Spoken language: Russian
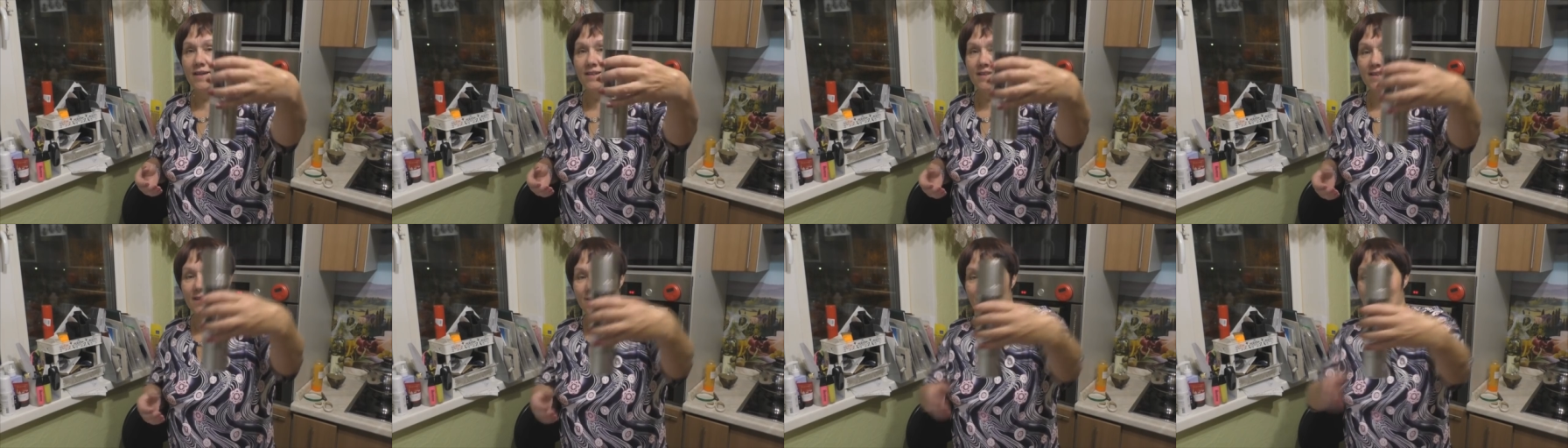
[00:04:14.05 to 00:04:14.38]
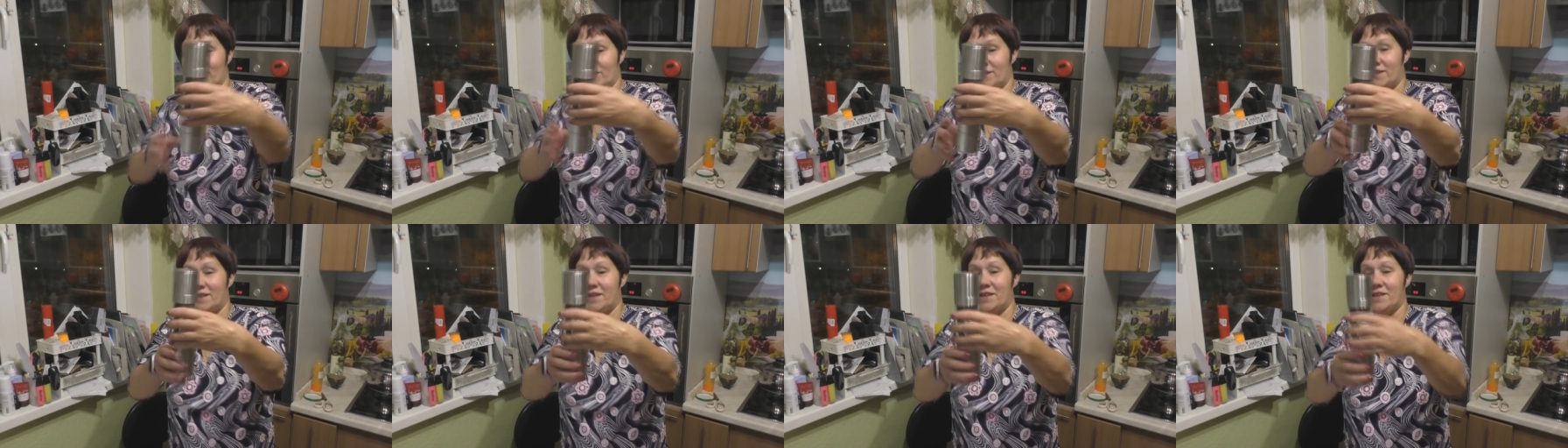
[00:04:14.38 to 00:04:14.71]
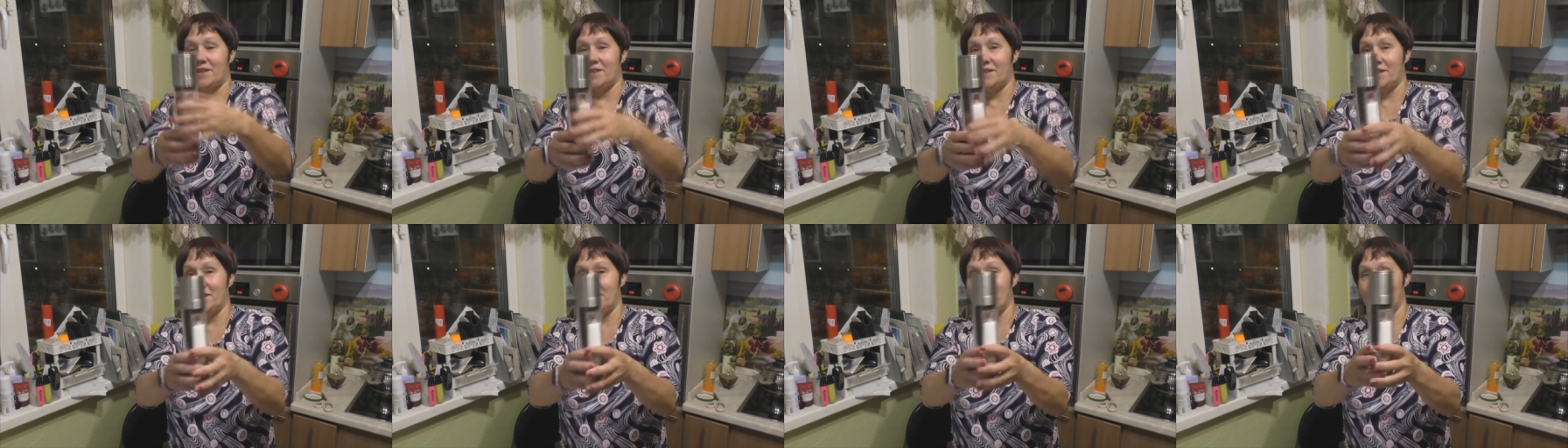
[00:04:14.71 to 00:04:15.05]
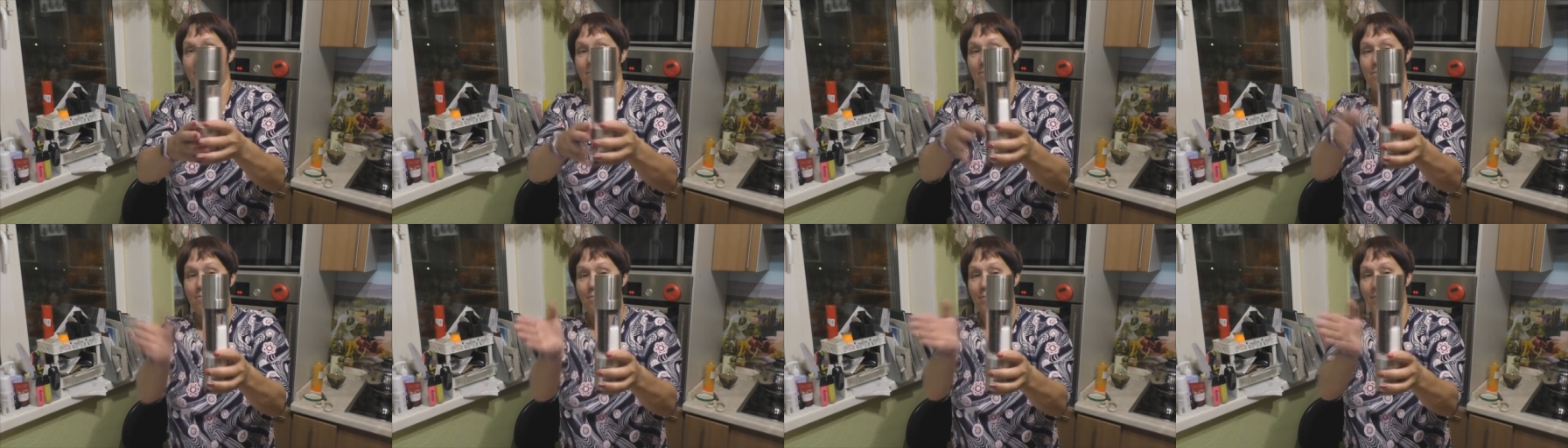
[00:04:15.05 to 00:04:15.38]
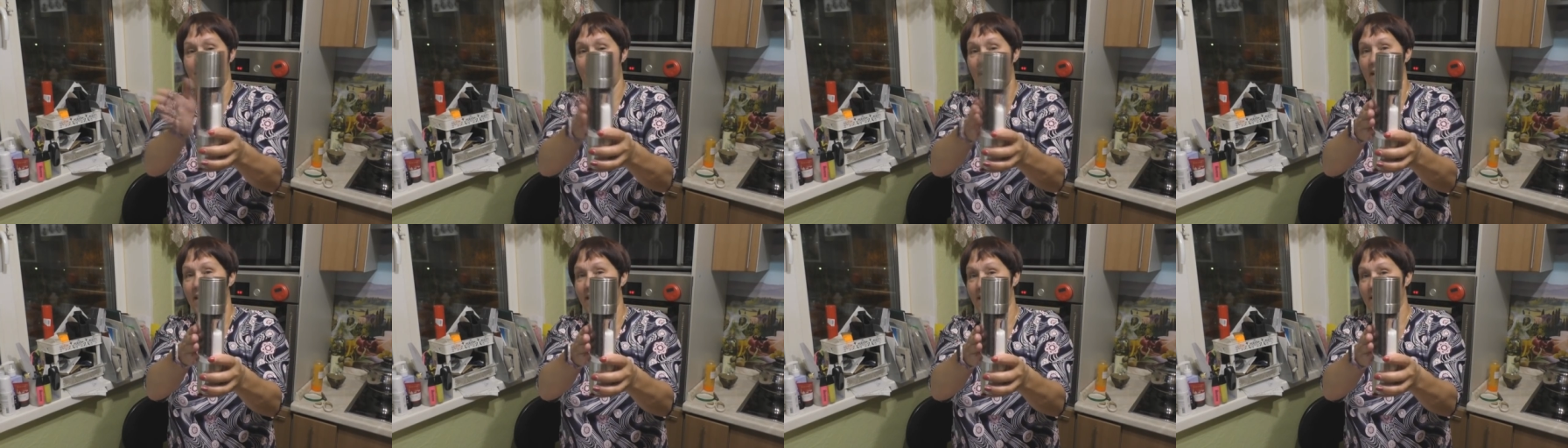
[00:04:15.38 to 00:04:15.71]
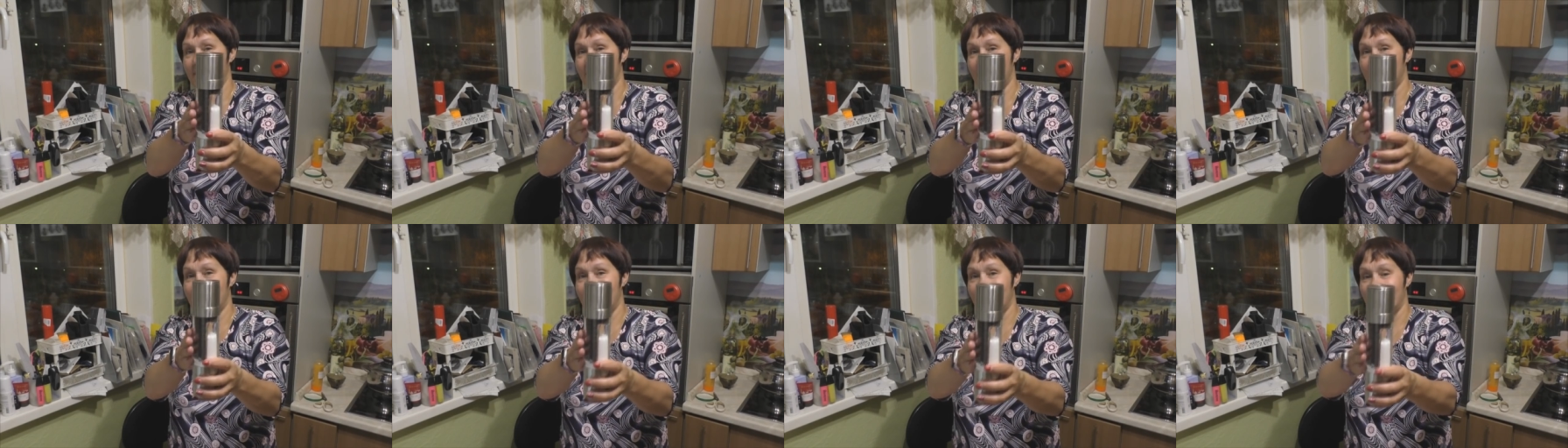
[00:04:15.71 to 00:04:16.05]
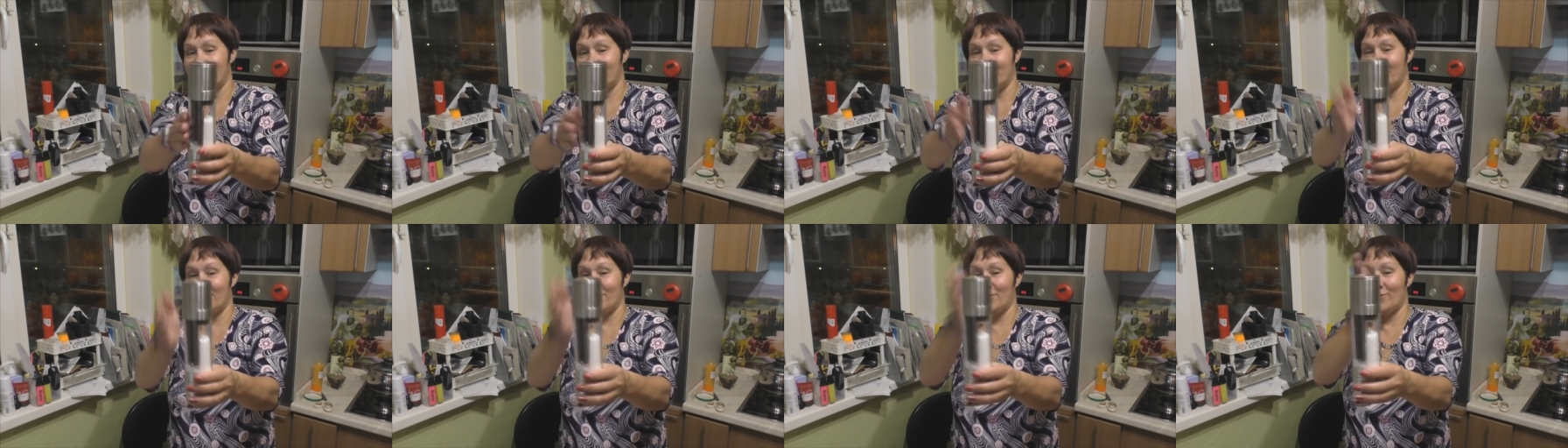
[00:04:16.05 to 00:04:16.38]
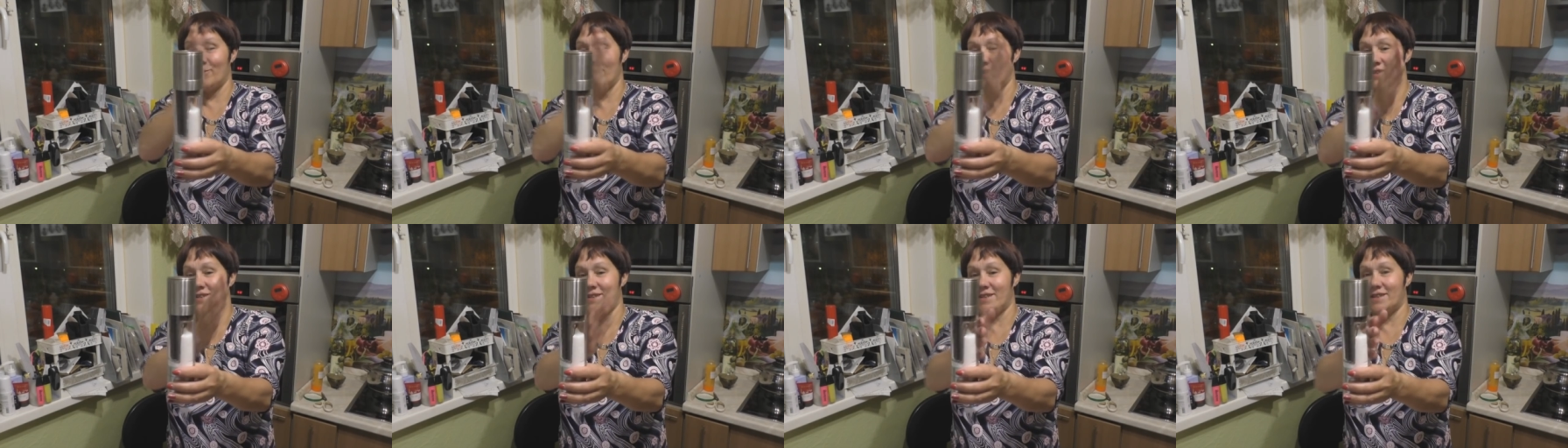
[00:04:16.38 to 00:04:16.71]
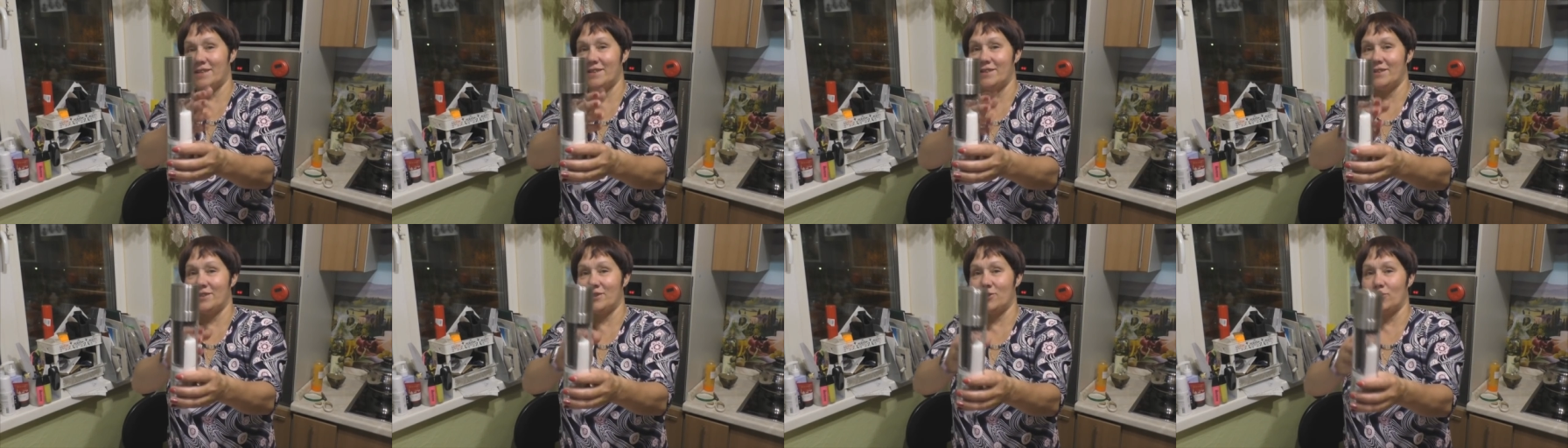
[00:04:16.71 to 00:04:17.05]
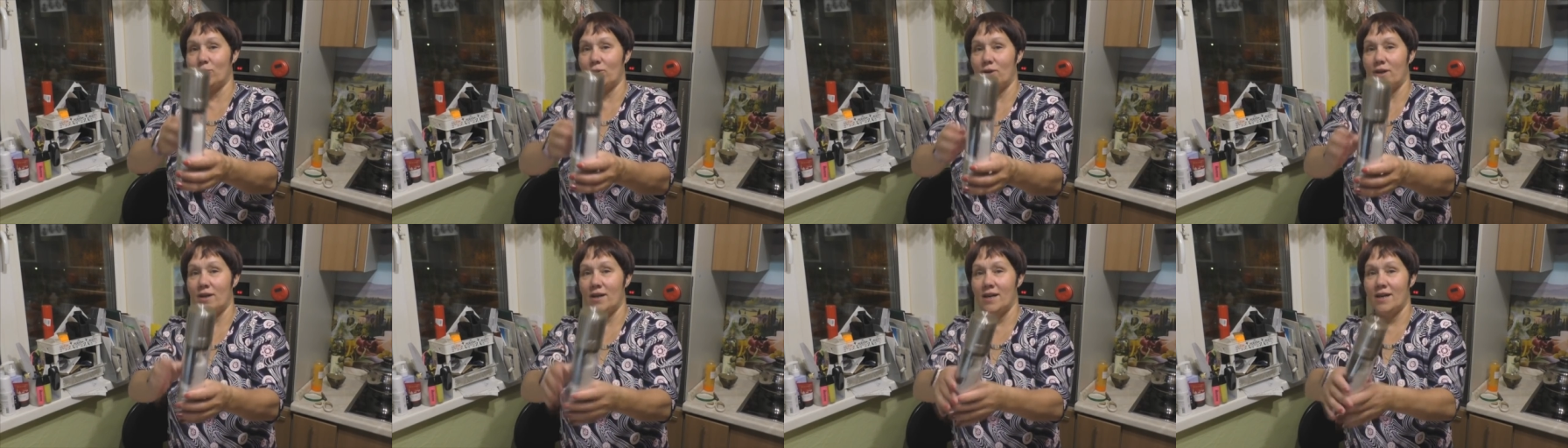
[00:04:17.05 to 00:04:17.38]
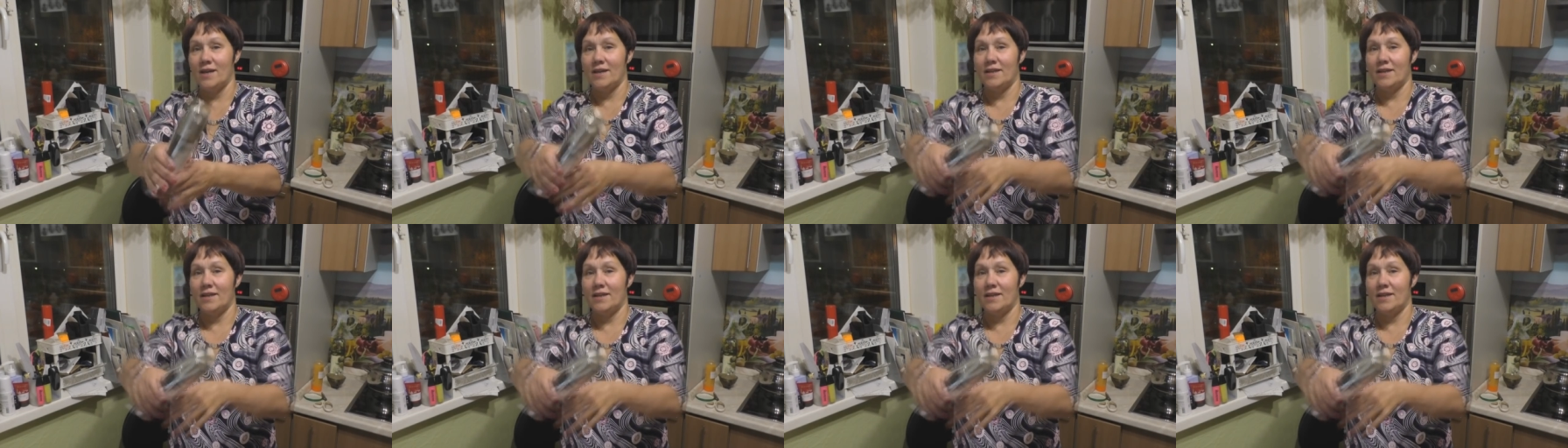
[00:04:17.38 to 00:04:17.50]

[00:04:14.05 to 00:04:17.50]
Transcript: С одной стороны перец, с другой стороны соль.